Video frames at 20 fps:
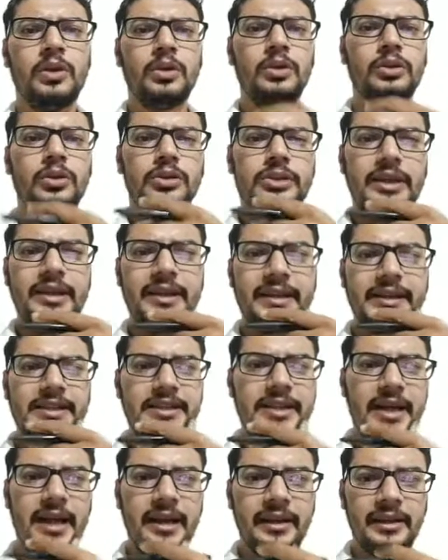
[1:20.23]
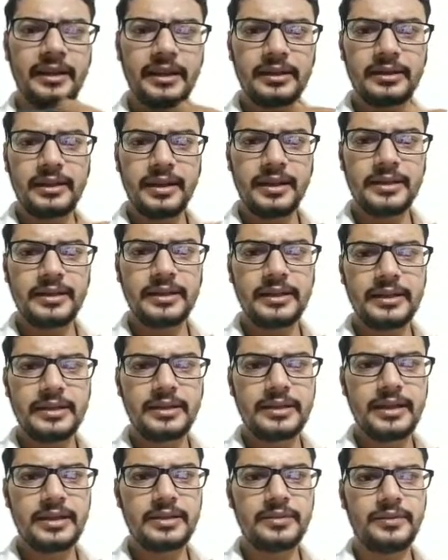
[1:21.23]
तो चलिए स्टार्ट करते हैं जल्दी
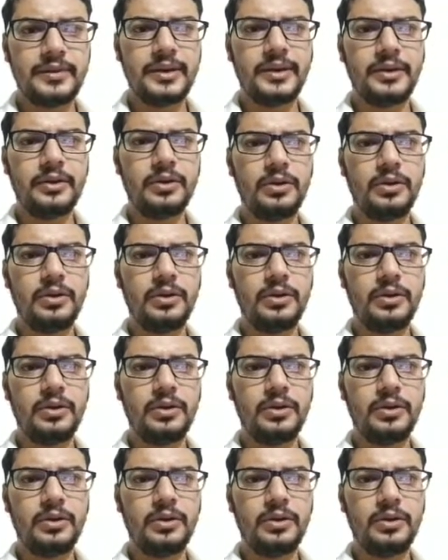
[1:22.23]
से इस वीडियो